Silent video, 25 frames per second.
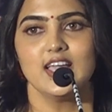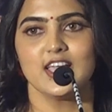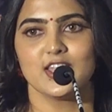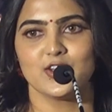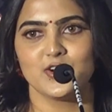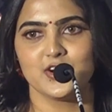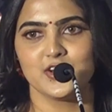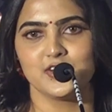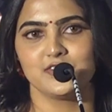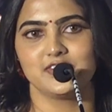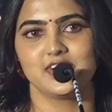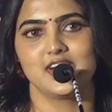
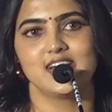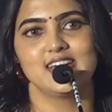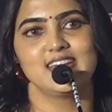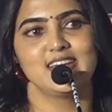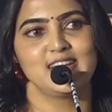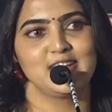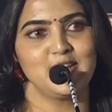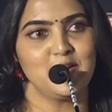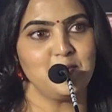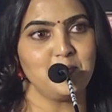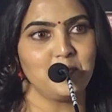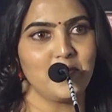என்னோடய
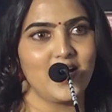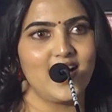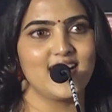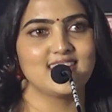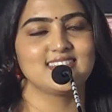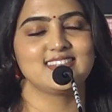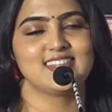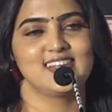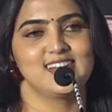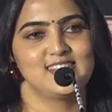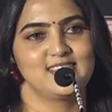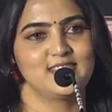ஃப்ரெண்டை என்னை
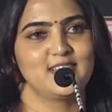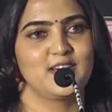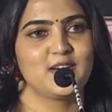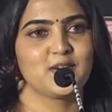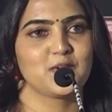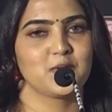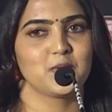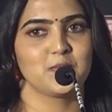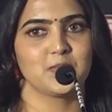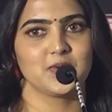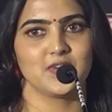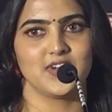பார்த்தான்னு
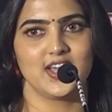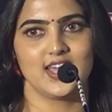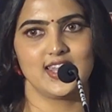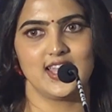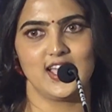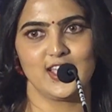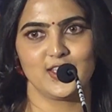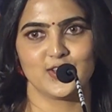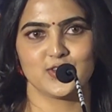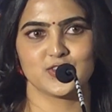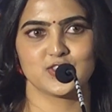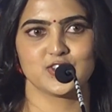தான் கூப்பிடுவேன்
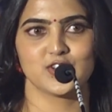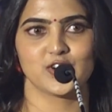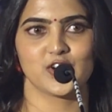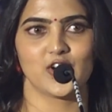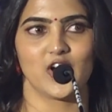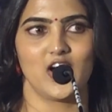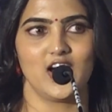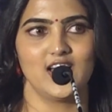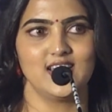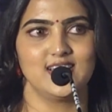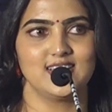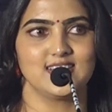நான் யூஸ் டு
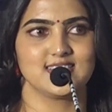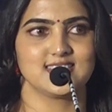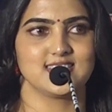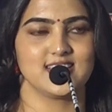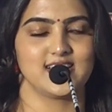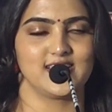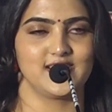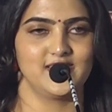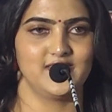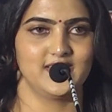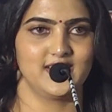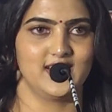காலர்
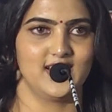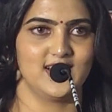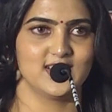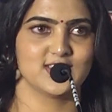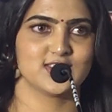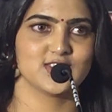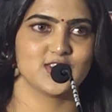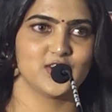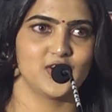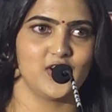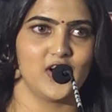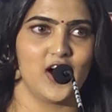சரவணா
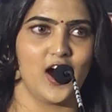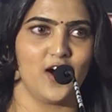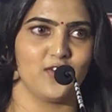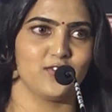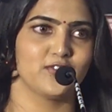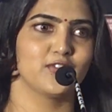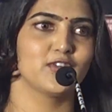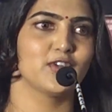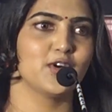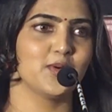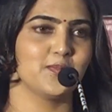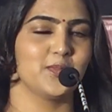ஸோ
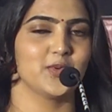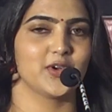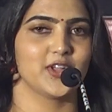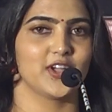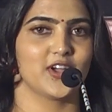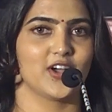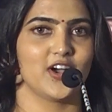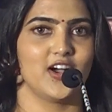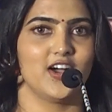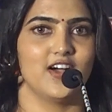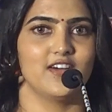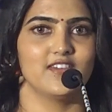அவ்வளோ
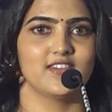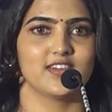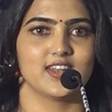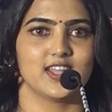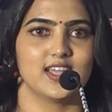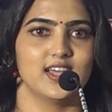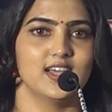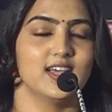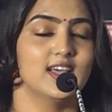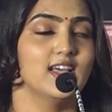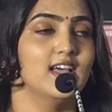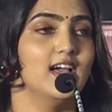பிடிக்கும்
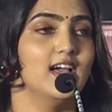அவரை